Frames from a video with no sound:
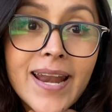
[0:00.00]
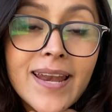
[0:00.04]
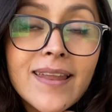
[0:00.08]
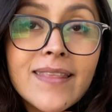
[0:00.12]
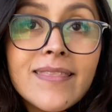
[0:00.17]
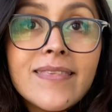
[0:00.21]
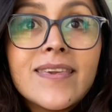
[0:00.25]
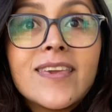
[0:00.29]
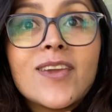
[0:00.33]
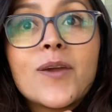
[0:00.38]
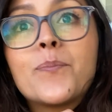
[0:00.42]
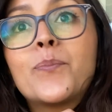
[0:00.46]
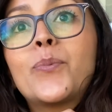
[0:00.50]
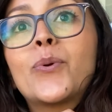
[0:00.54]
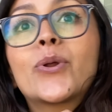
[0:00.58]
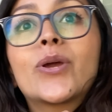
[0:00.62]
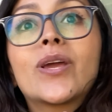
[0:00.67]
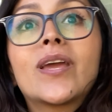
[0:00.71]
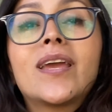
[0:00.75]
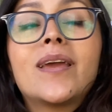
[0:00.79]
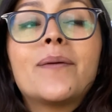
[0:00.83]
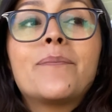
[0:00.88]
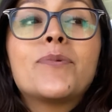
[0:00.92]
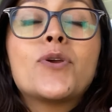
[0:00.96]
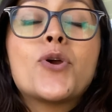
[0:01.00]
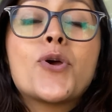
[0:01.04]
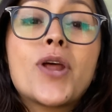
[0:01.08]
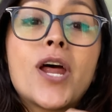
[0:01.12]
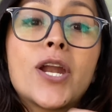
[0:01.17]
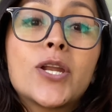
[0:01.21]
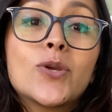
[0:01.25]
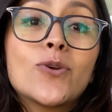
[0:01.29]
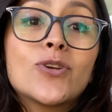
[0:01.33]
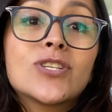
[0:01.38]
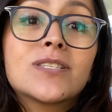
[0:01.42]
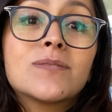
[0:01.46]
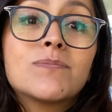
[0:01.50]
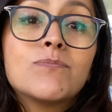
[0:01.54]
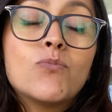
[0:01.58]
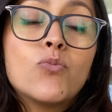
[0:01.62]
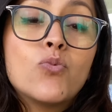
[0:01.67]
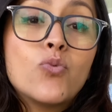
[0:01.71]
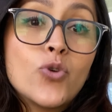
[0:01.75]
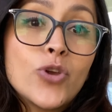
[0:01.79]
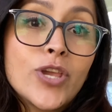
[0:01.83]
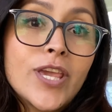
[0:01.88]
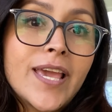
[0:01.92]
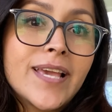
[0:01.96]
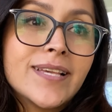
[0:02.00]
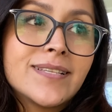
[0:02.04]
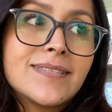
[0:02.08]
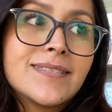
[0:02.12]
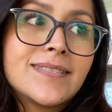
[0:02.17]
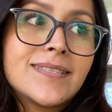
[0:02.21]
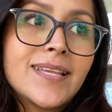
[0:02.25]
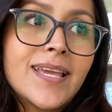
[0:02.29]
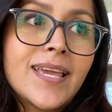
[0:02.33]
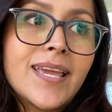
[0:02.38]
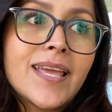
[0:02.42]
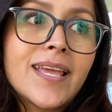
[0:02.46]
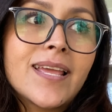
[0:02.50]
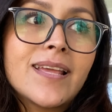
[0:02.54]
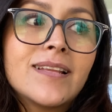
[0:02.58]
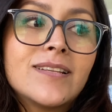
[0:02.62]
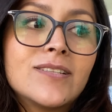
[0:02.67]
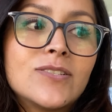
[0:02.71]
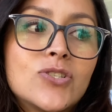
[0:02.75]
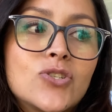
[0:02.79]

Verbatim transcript: le dije, porque mi horario es muy este,